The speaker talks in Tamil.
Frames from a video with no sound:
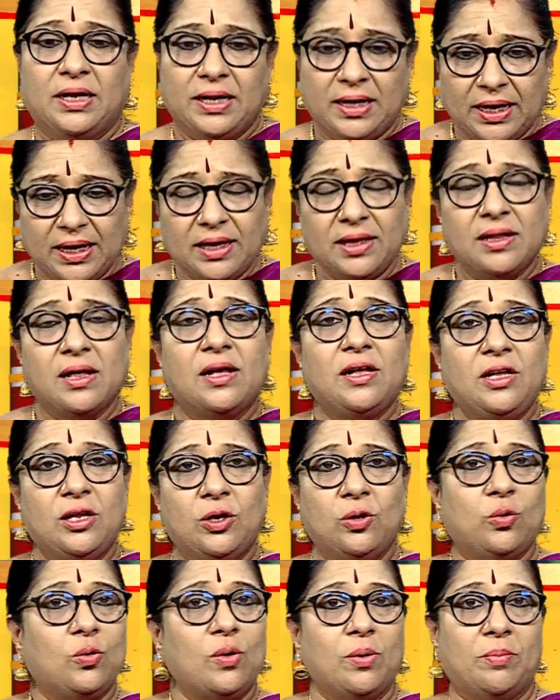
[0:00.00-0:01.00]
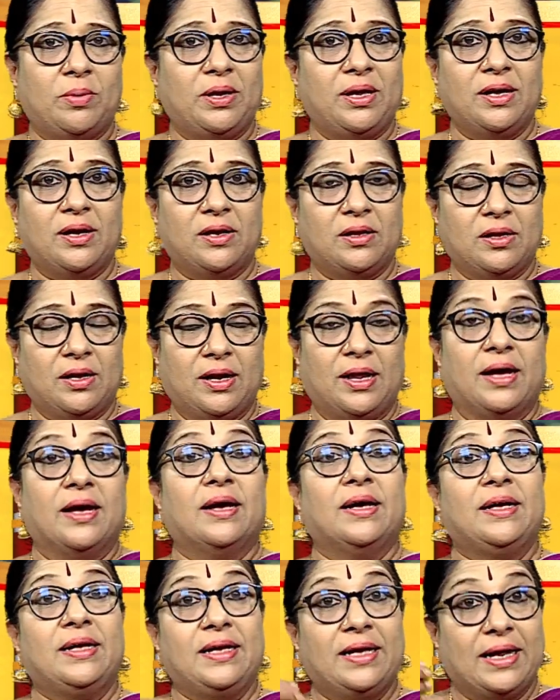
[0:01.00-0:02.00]
இன்றைக்கி தான் இருக்கும் அப்படிங்கிறது இல்லை
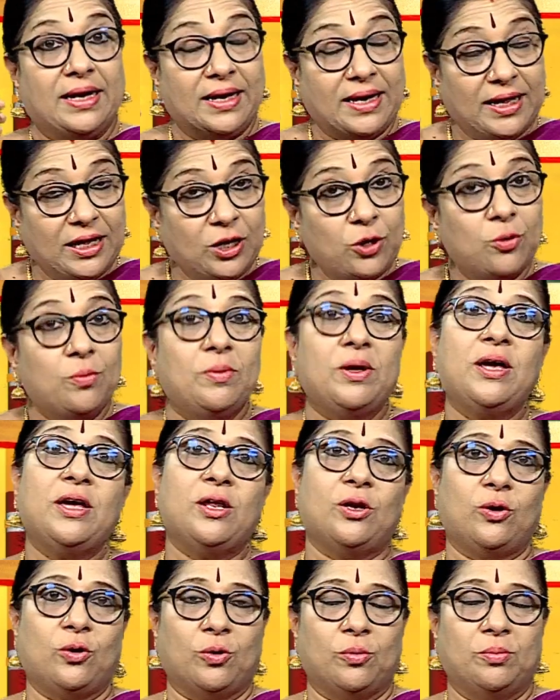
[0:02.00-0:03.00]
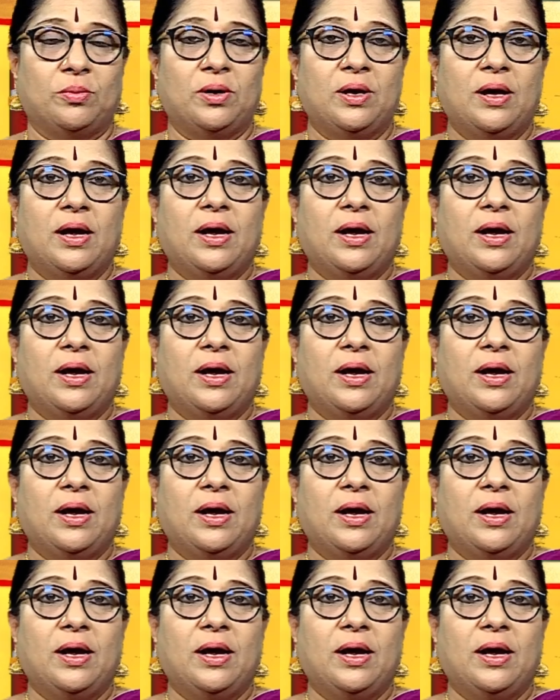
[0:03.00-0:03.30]
என்றைக்குமே இருக்கும்